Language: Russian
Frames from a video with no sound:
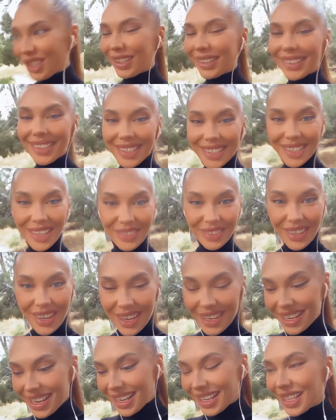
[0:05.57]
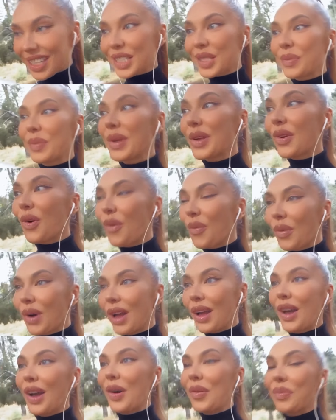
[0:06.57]
голосования и разберем,
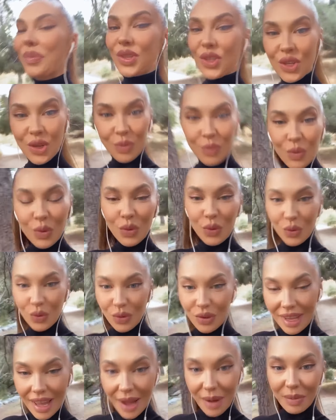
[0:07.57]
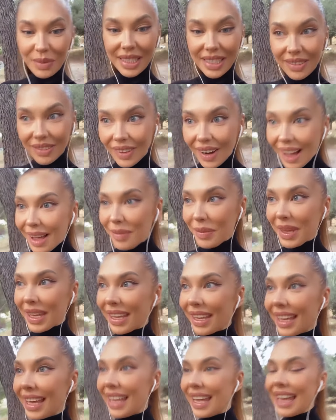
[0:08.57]
почему нам с вами
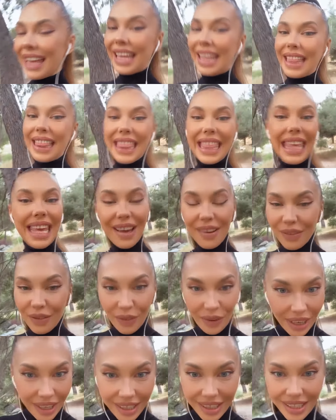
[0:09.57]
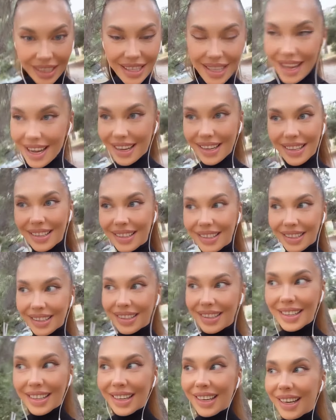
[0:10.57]
невыгодно
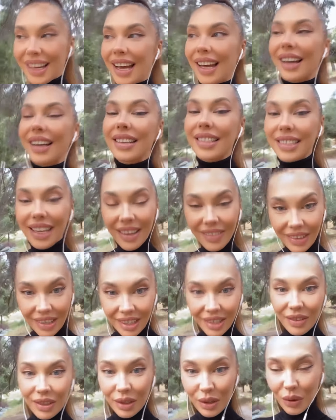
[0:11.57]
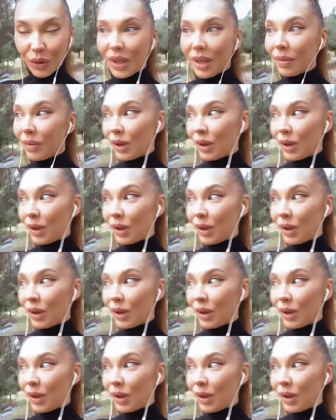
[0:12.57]
завидовать другим